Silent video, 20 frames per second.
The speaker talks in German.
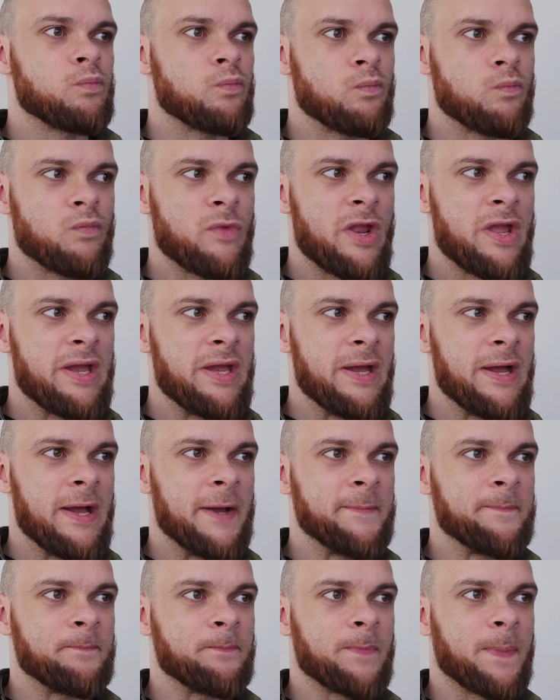
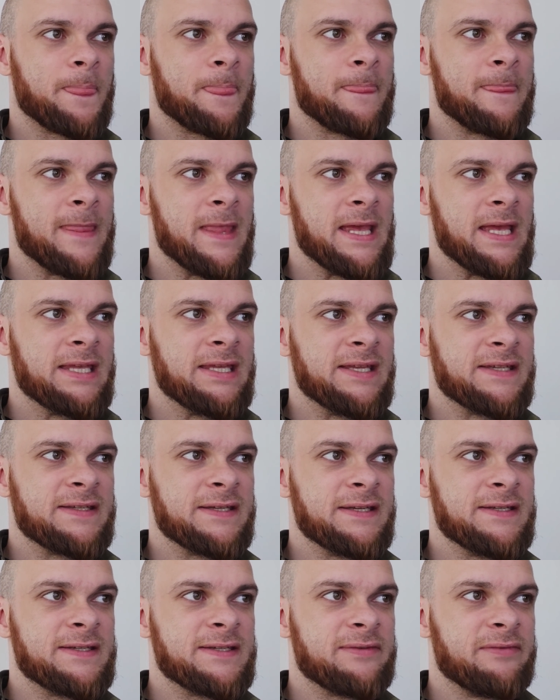naja, das
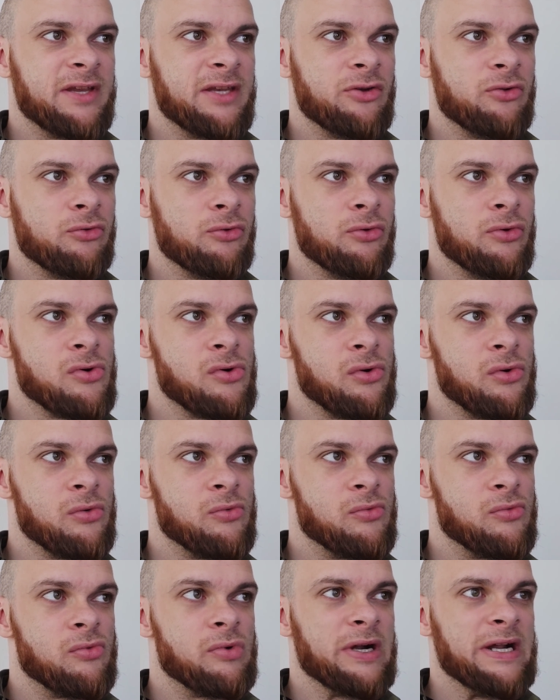ist, wenn
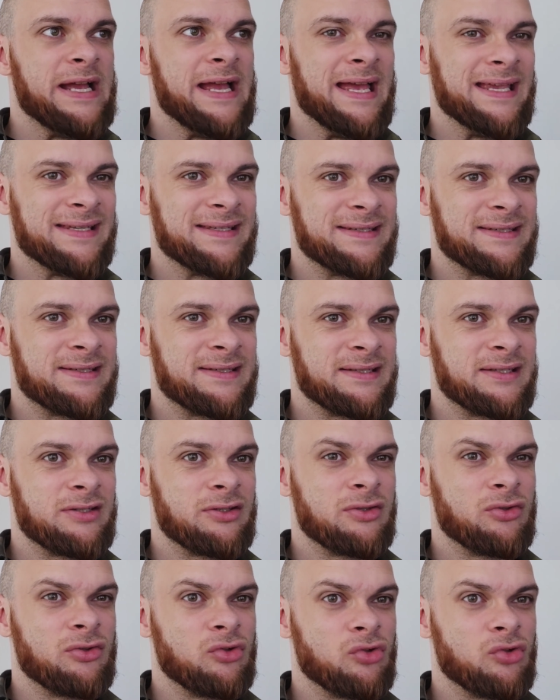du es